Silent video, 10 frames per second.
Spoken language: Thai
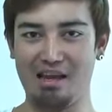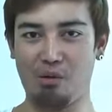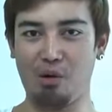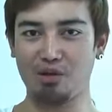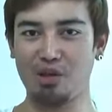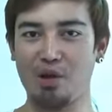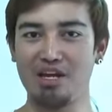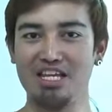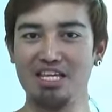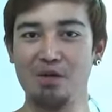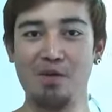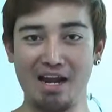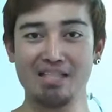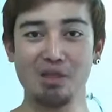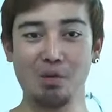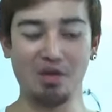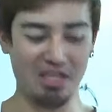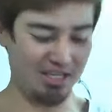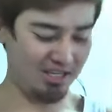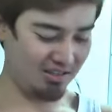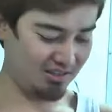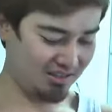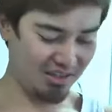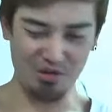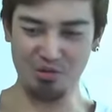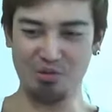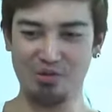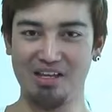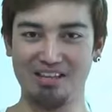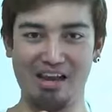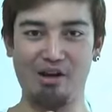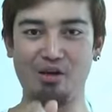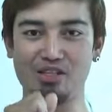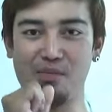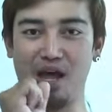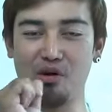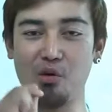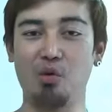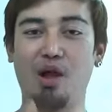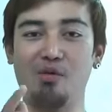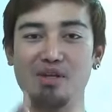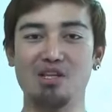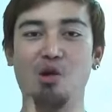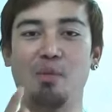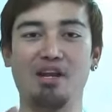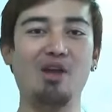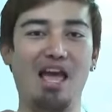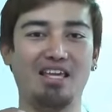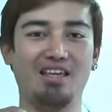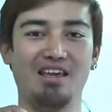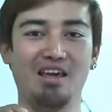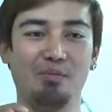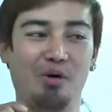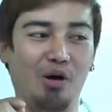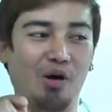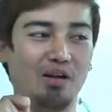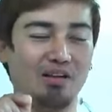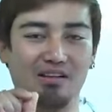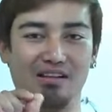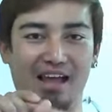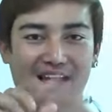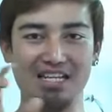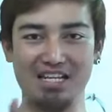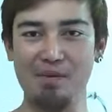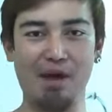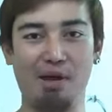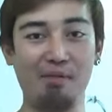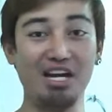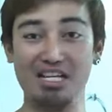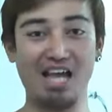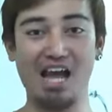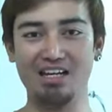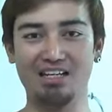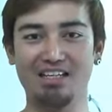แล้วก็ตอนนี้คิดว่าน่าจะลงอีกอยู่แต่เราจะมาดูกันว่าจะลงไปเท่าไหร่เพราะอาทิตย์ที่ผ่านมาไม่เคยชั่งเล